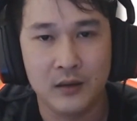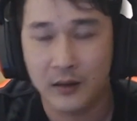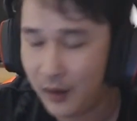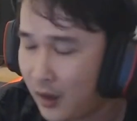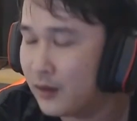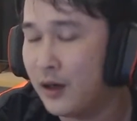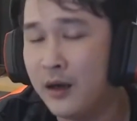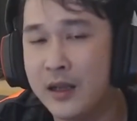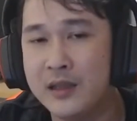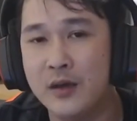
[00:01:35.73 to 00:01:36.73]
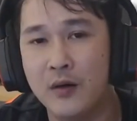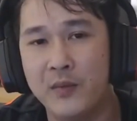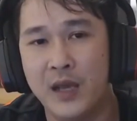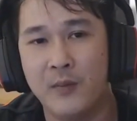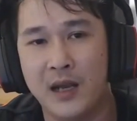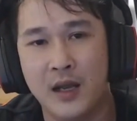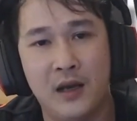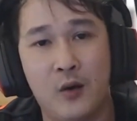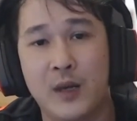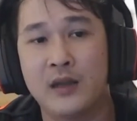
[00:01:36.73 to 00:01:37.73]
đó đó là cái chiều không gian 3D
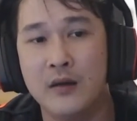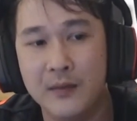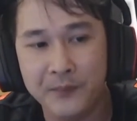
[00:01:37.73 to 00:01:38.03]
đồ các thứ